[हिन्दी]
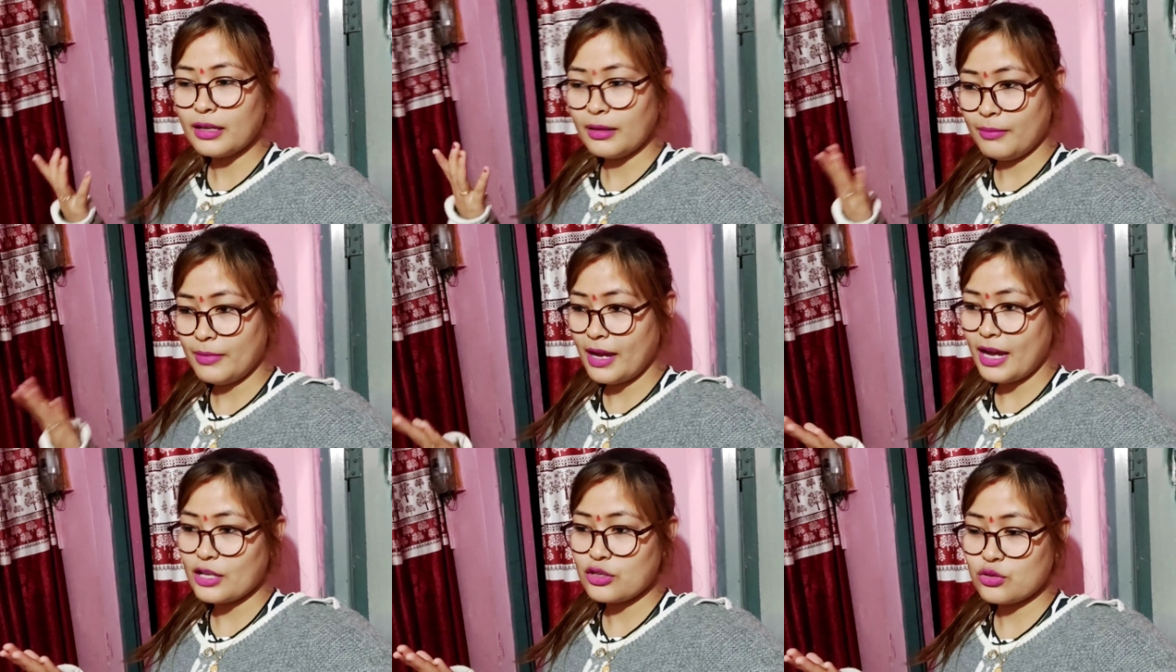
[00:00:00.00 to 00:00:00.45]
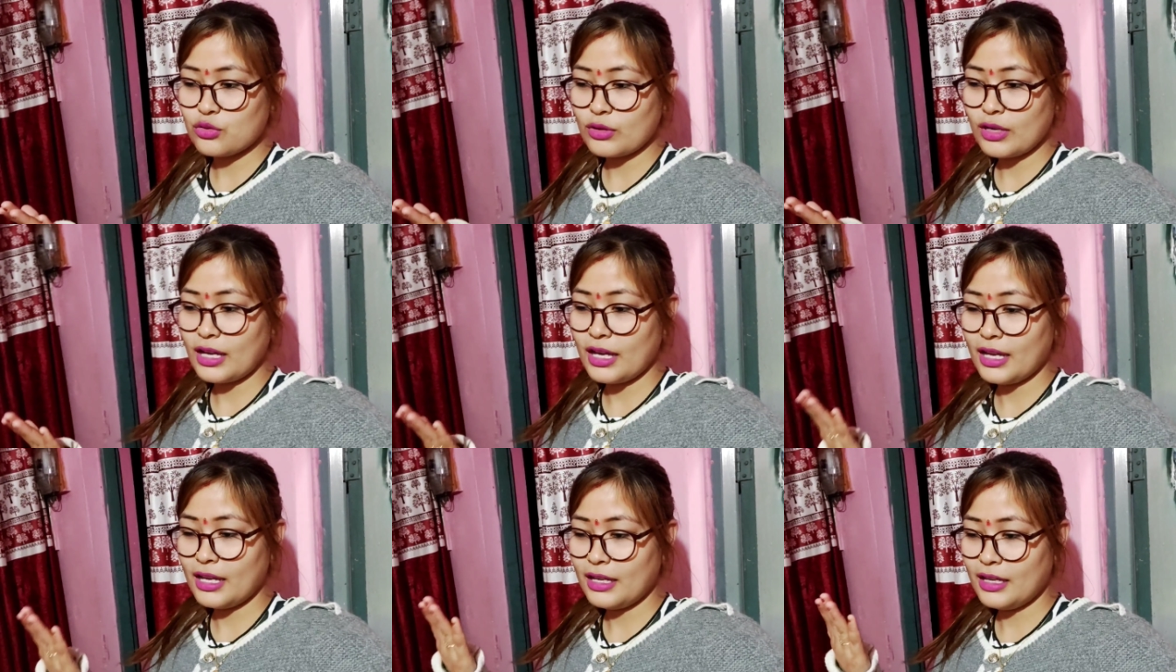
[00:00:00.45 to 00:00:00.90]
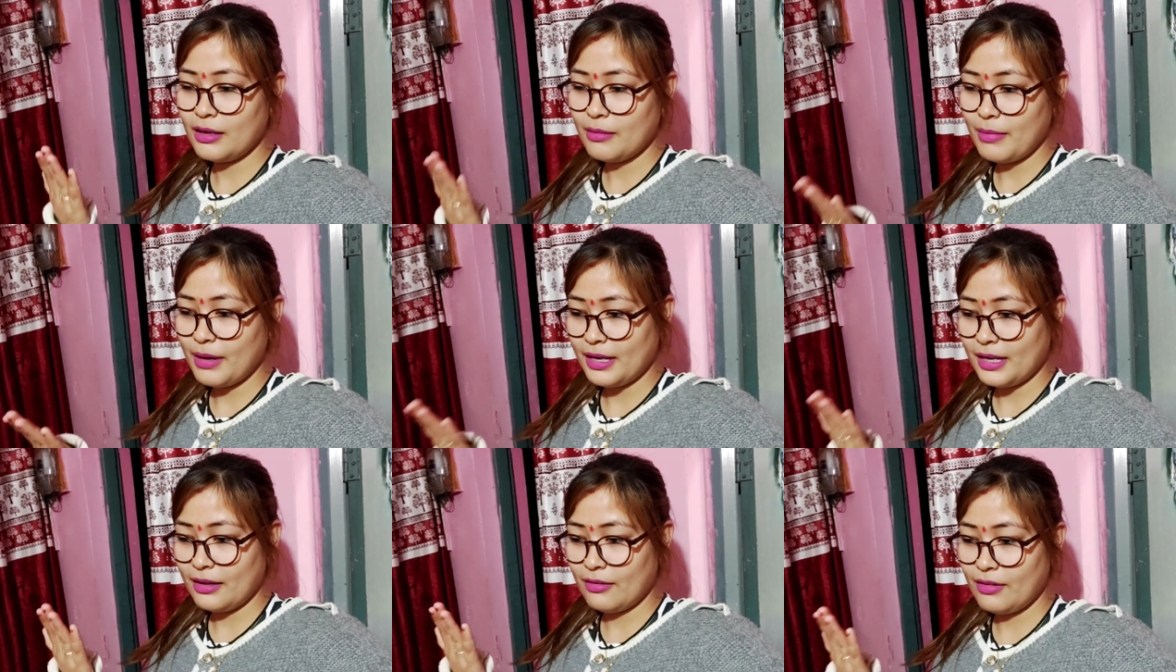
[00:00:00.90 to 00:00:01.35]
ये भी आ चुके हैं ये
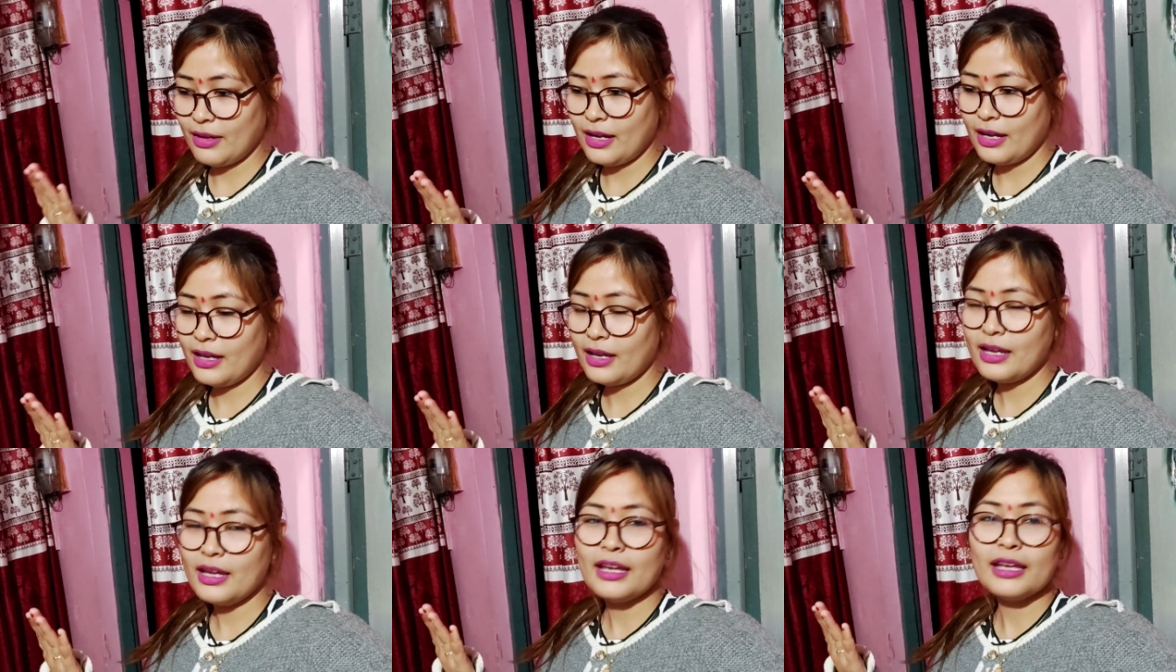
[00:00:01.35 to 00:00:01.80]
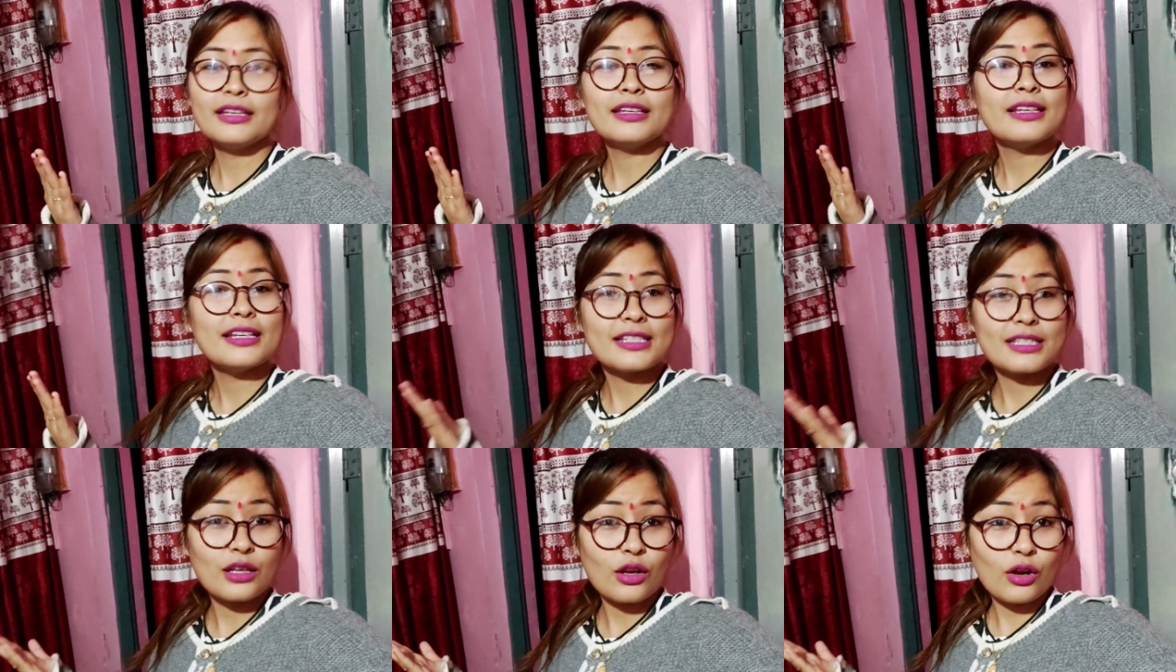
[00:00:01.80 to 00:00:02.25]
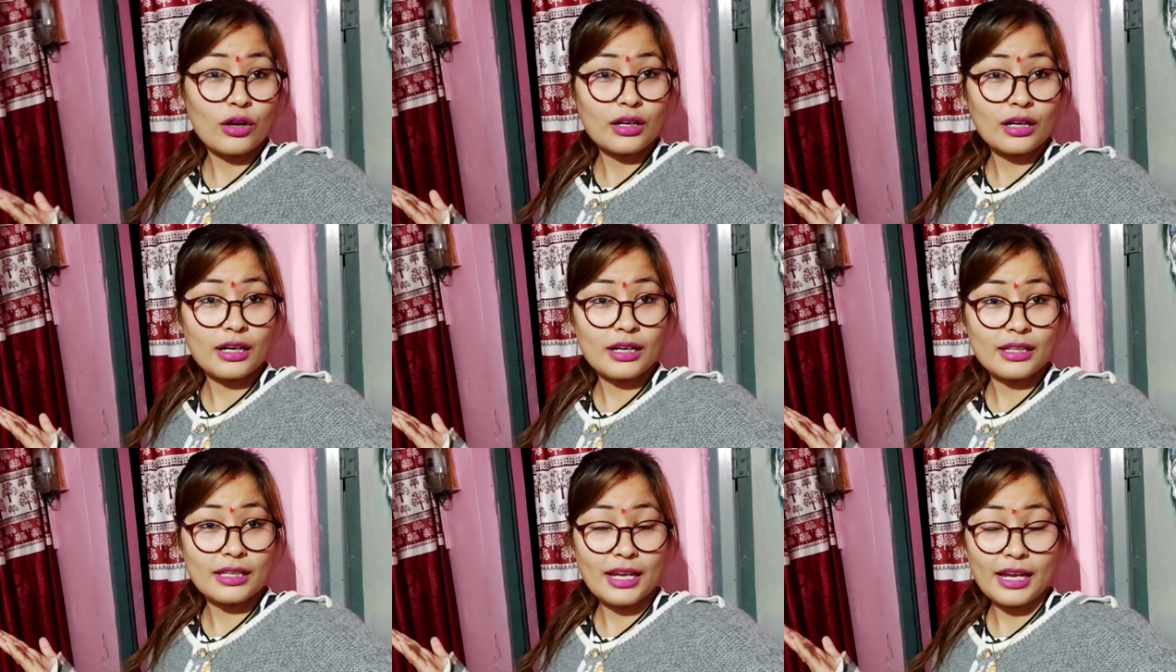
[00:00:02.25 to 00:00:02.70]
बैठे हुए हैं गीज़र ऑन
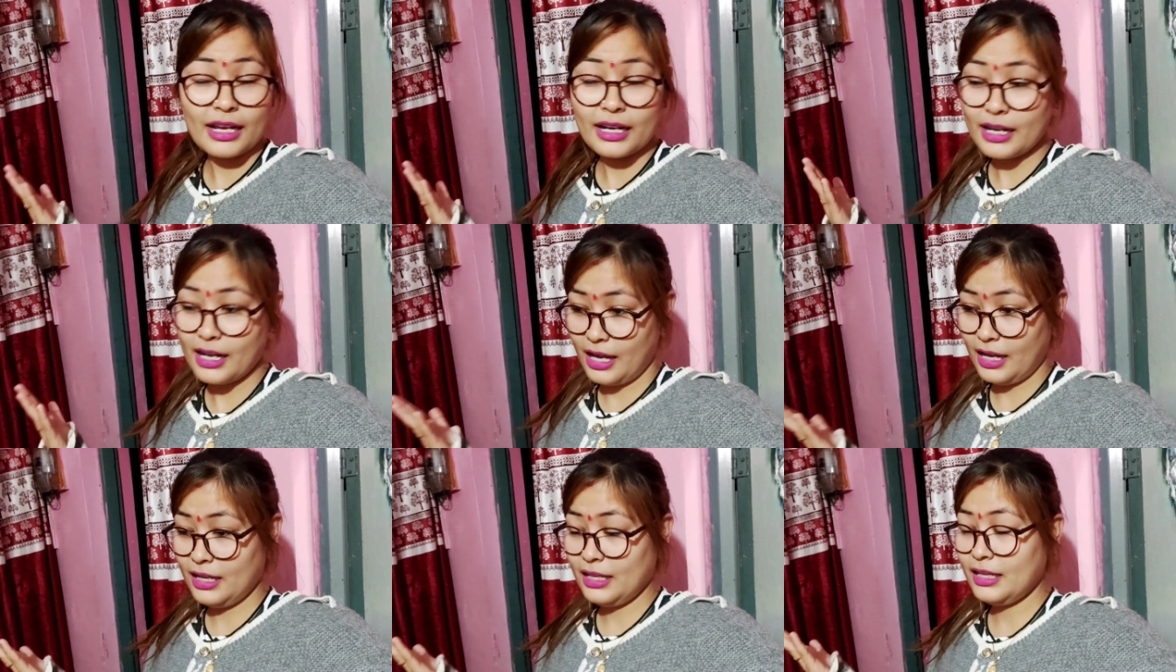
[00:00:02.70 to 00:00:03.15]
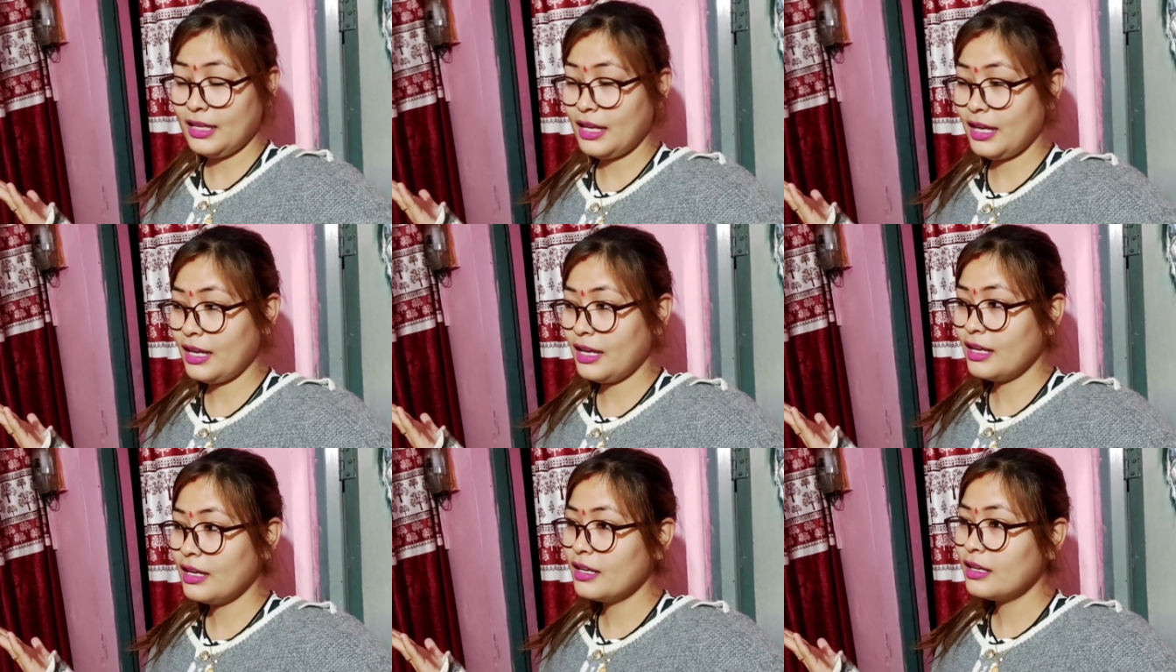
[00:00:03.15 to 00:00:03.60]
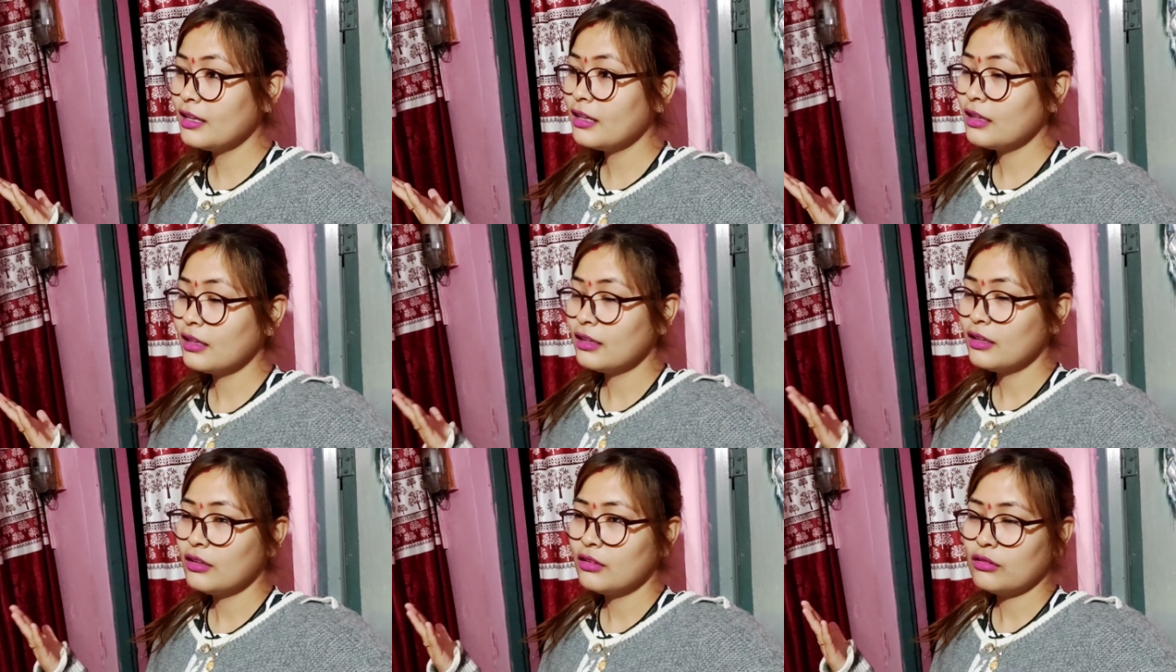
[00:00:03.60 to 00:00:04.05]
कर दिया ये नहाएंगे
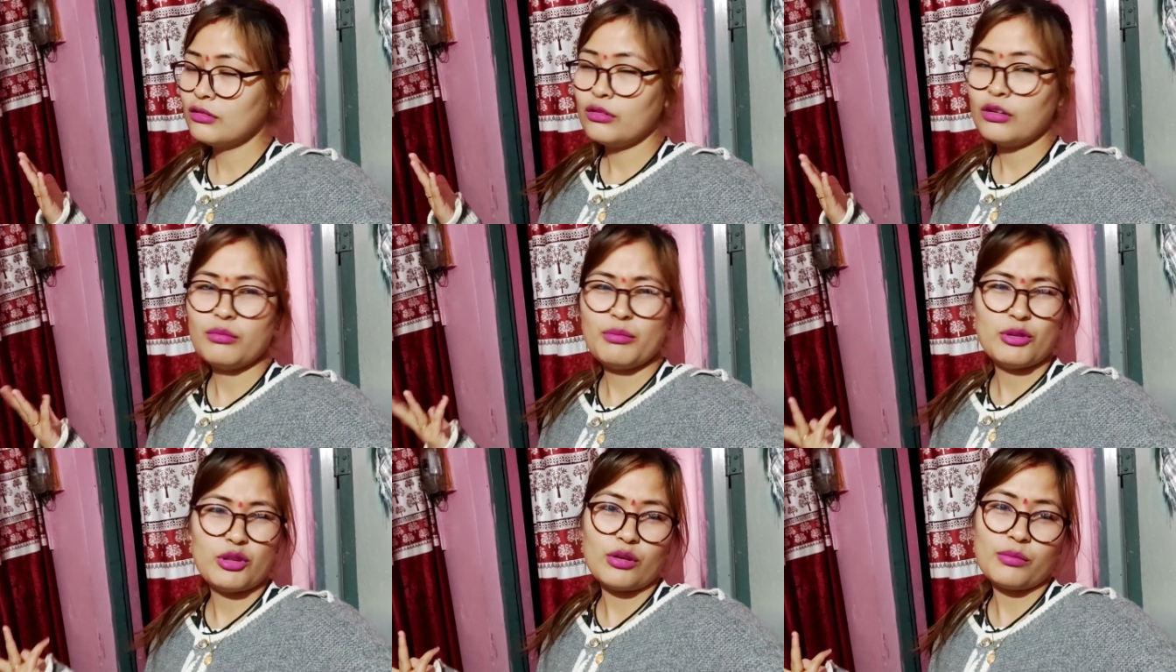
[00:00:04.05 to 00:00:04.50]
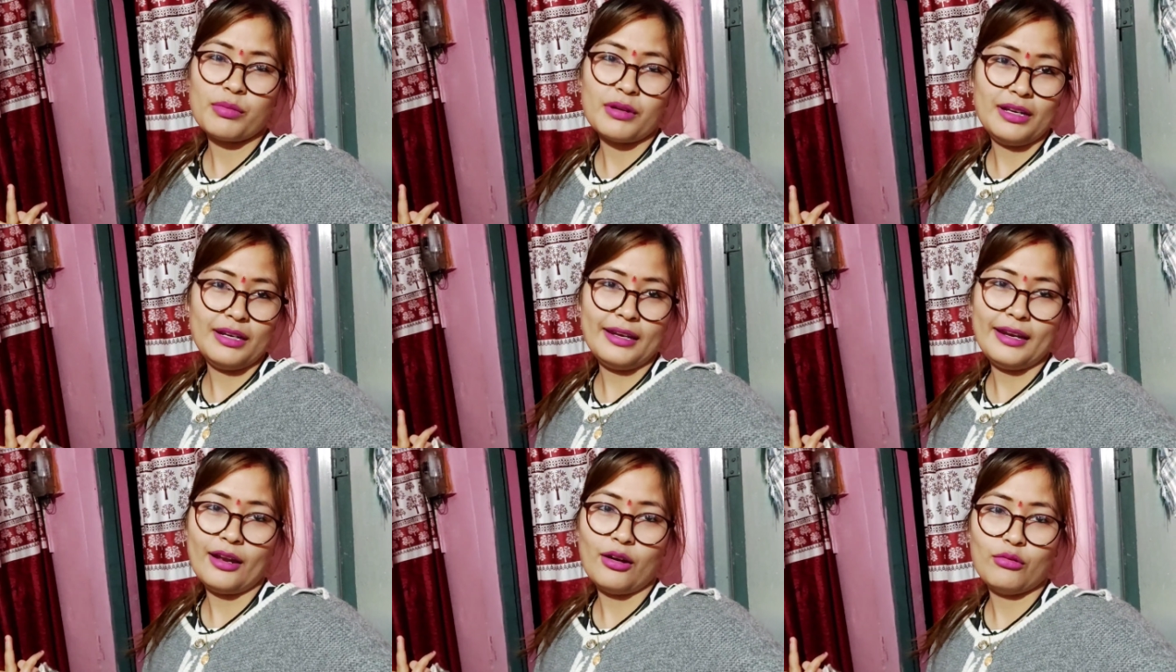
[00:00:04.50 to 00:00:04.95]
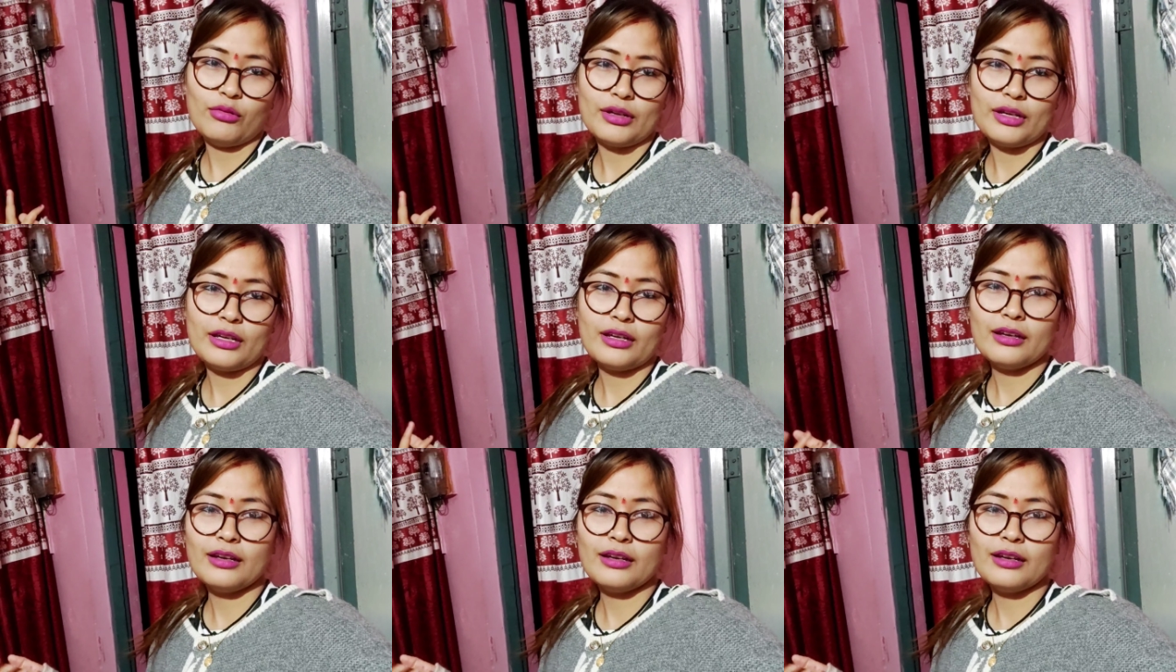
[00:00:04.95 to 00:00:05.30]
और मैं तो अब कल ही नहाऊंगी